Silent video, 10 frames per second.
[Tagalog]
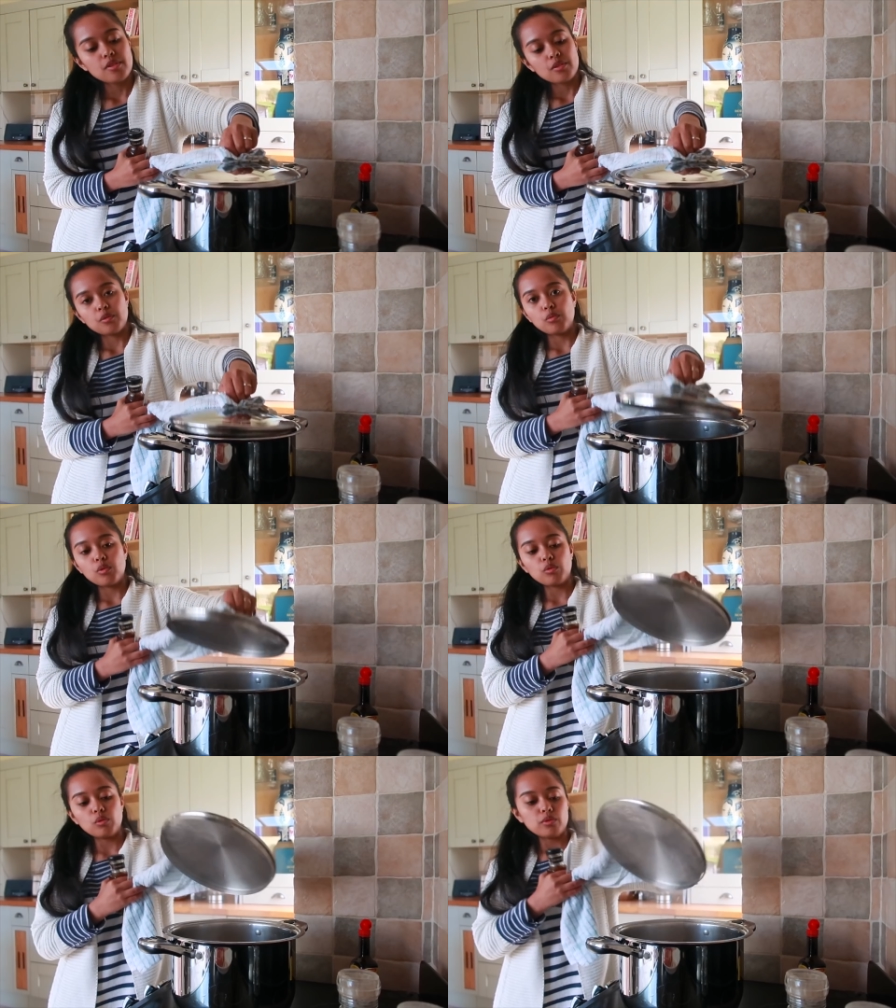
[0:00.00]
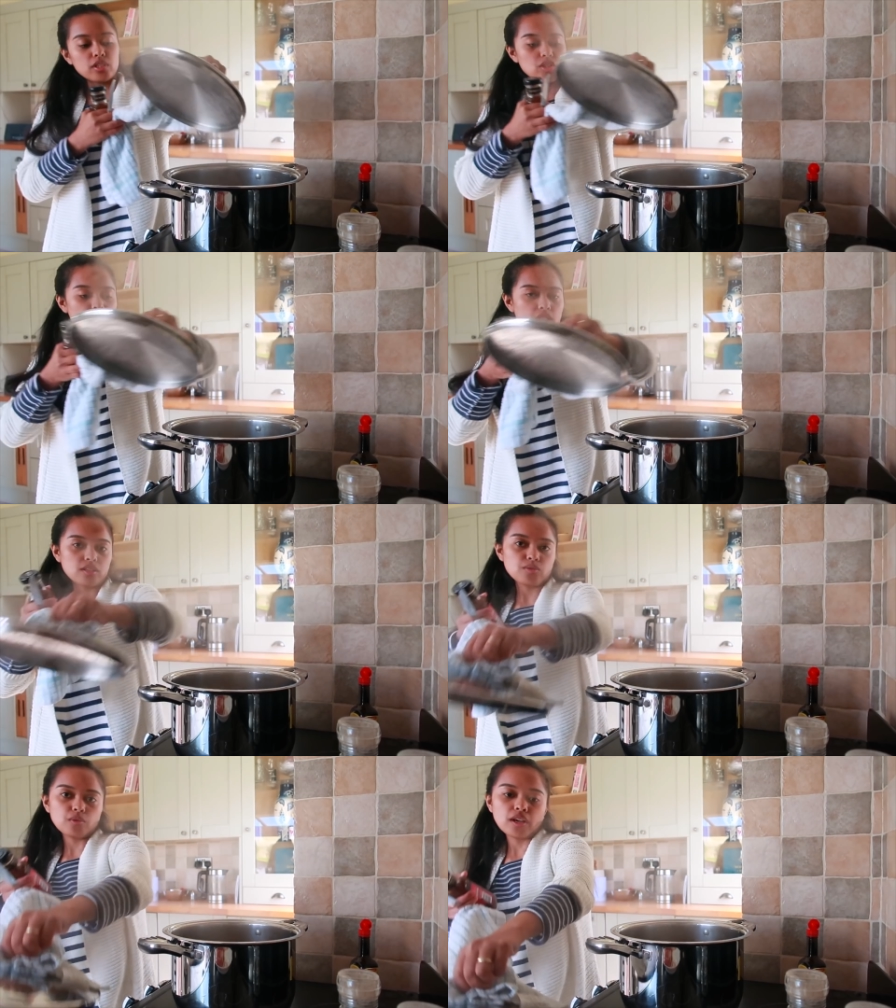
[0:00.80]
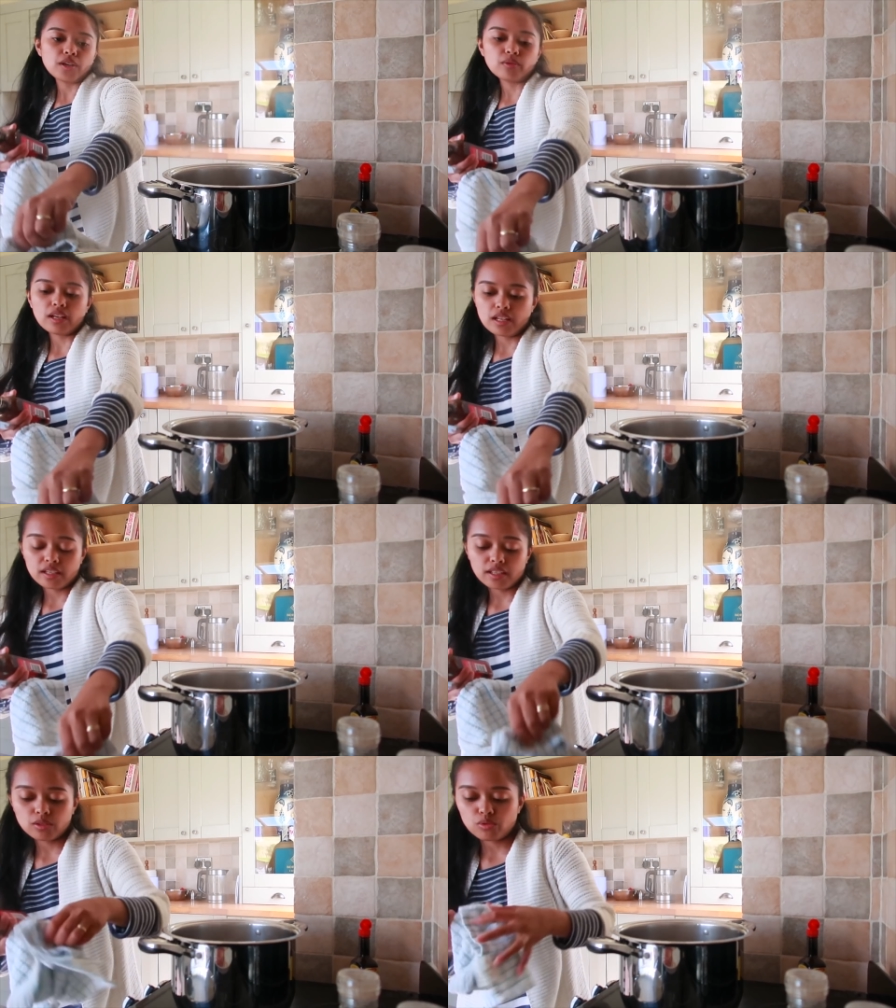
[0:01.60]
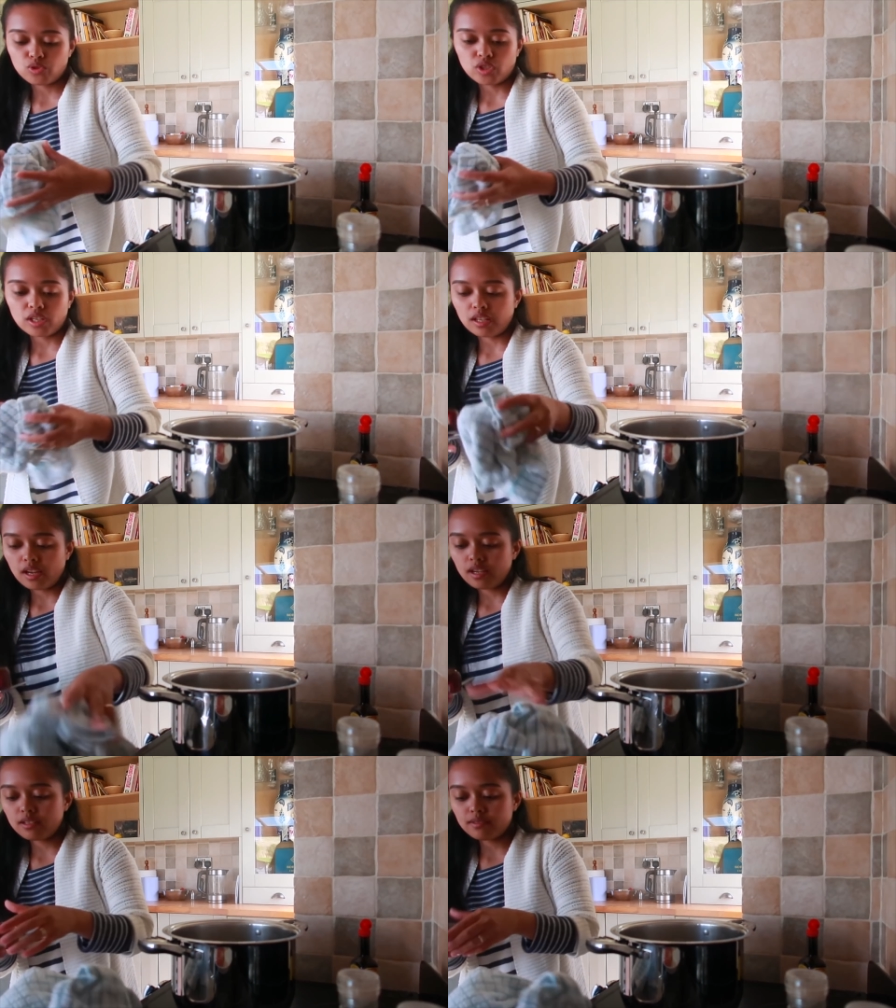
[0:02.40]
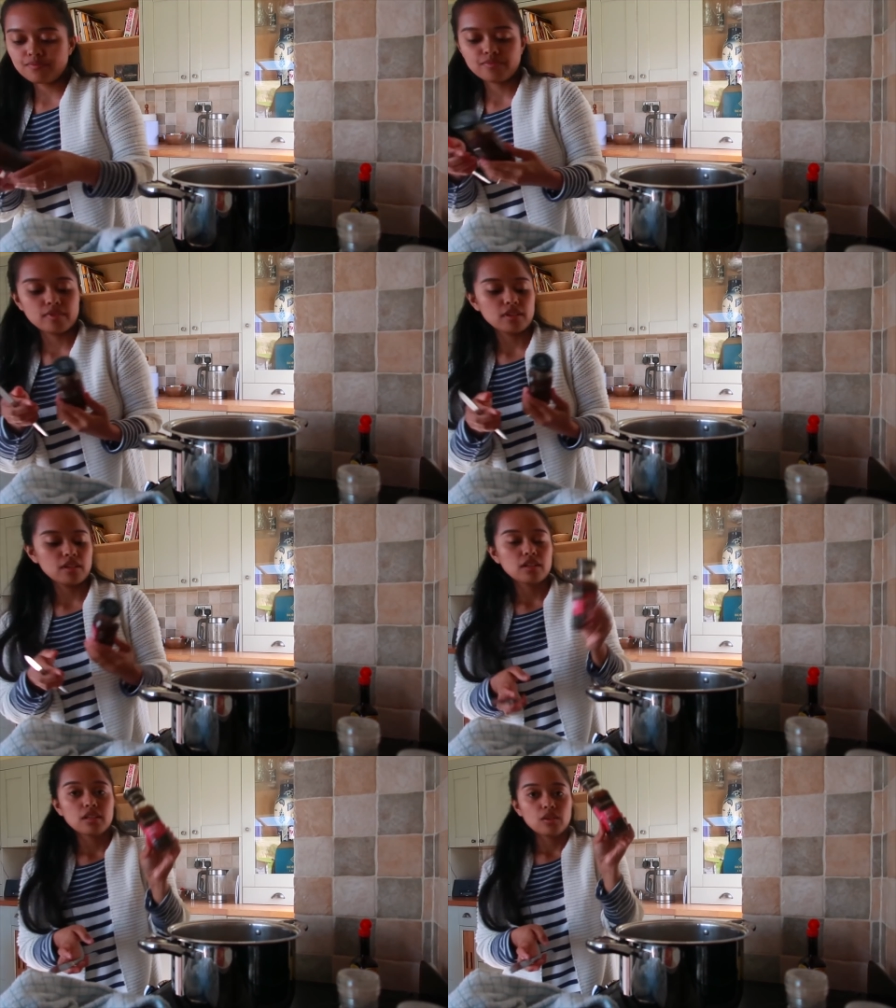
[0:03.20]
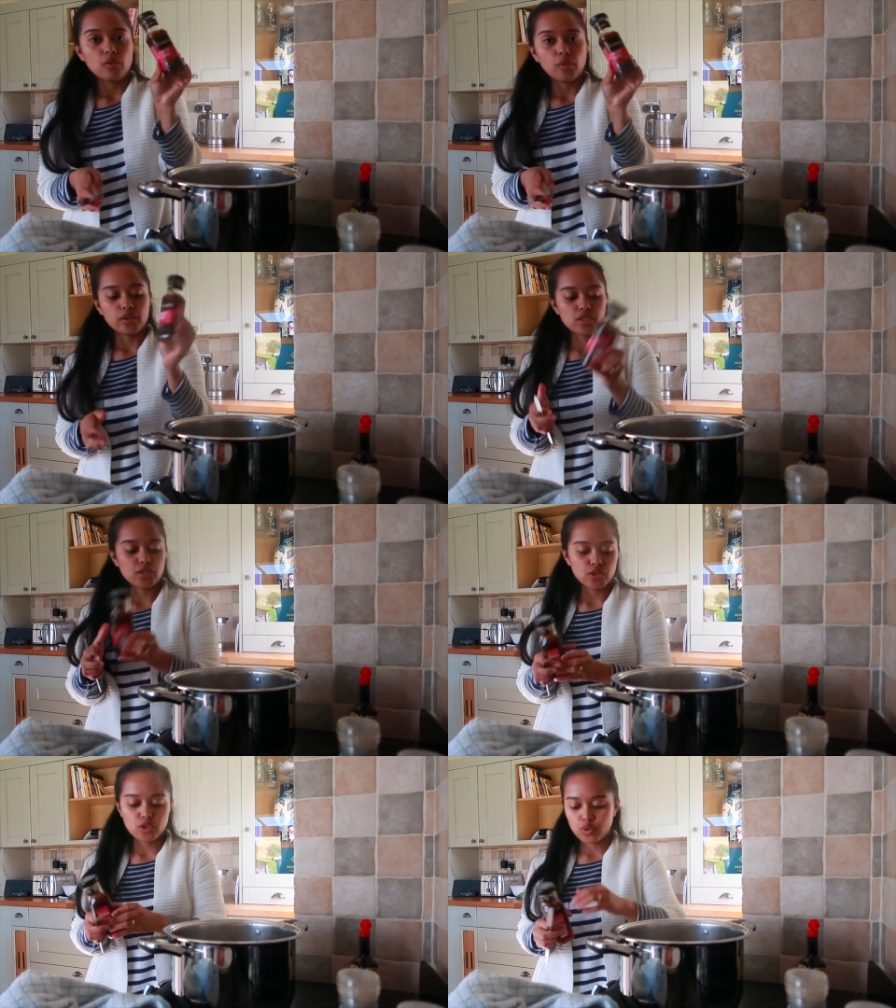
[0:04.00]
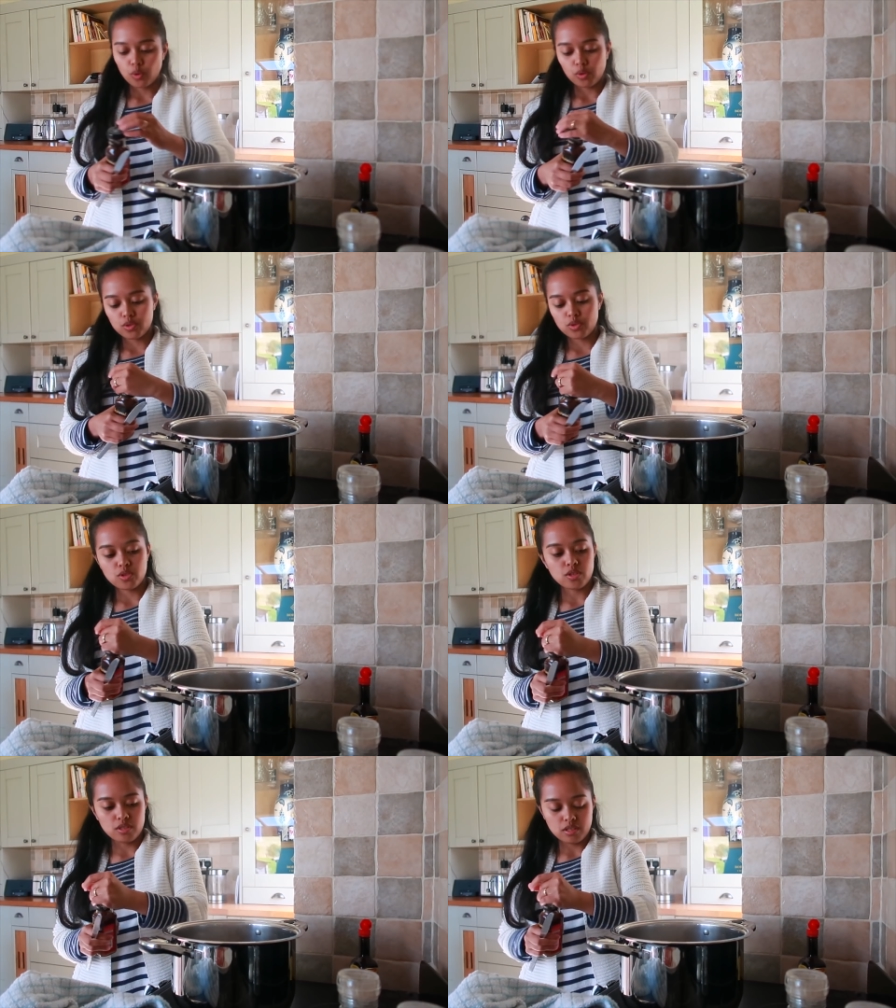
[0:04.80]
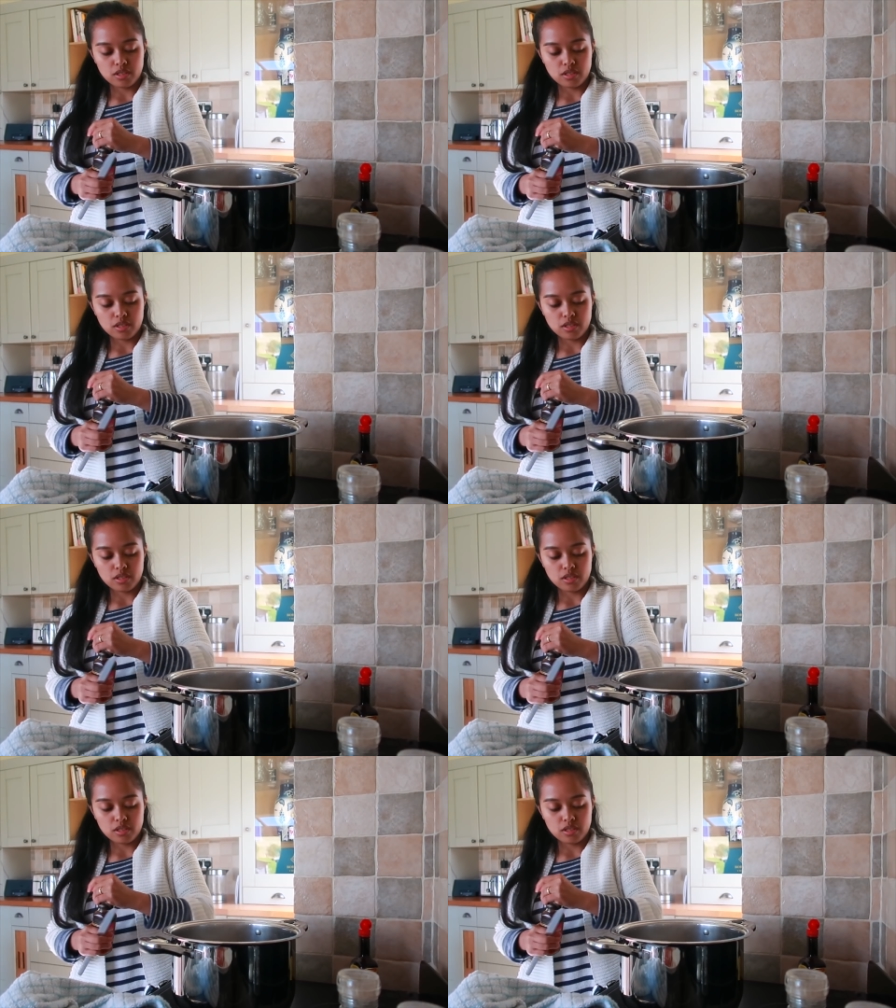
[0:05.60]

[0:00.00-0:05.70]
Kumukulo na siya. So, ngayon, lagyan ko siya ng oyster sauce.